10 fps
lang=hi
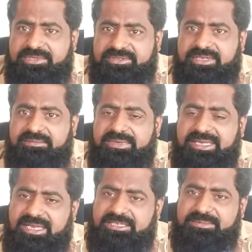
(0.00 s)
वसल्लम ने
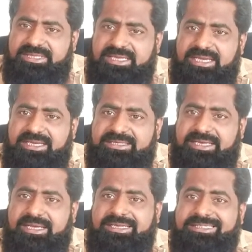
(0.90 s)
इलाज बताया है
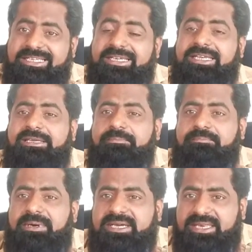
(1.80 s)
इसका कि जंगली
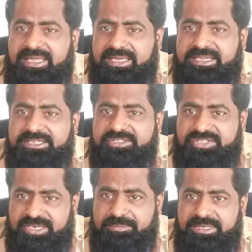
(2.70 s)
बकरी की
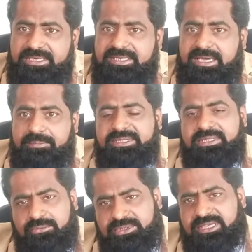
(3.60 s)
चर्बी अभी
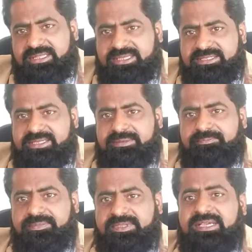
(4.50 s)
दाऊद की हदीस
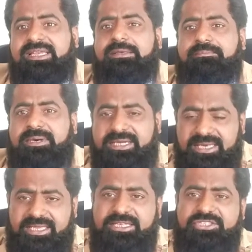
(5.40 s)
है जंगली
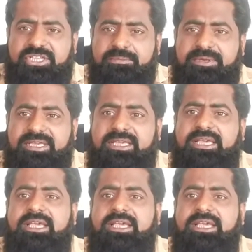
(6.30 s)
बकरी की चर्बी